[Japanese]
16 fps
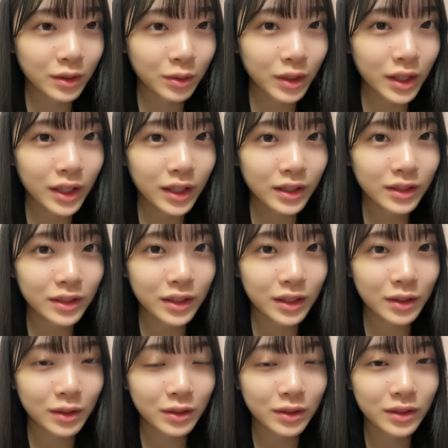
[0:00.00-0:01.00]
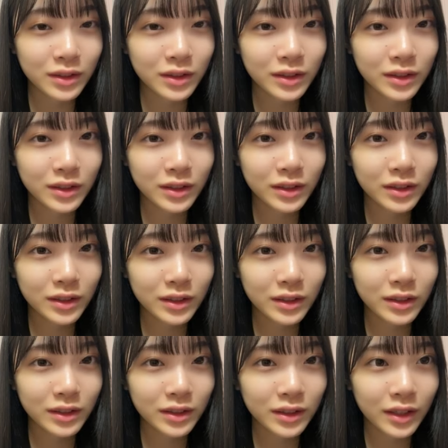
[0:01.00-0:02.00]
よねっていう
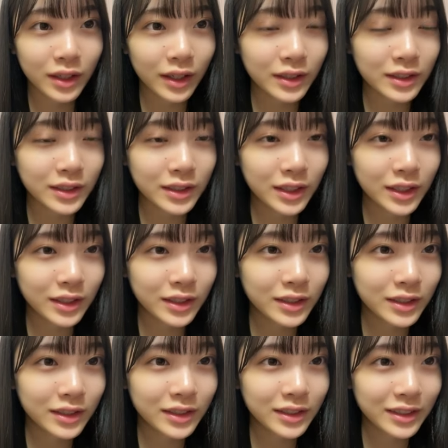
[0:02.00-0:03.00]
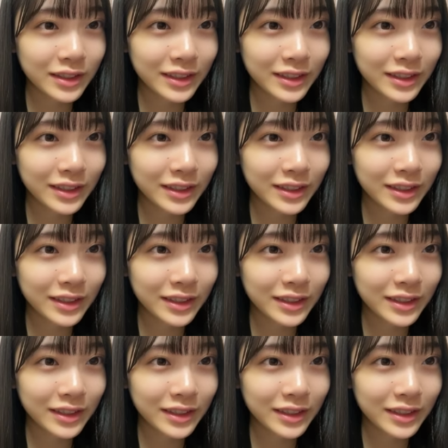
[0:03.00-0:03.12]
感じです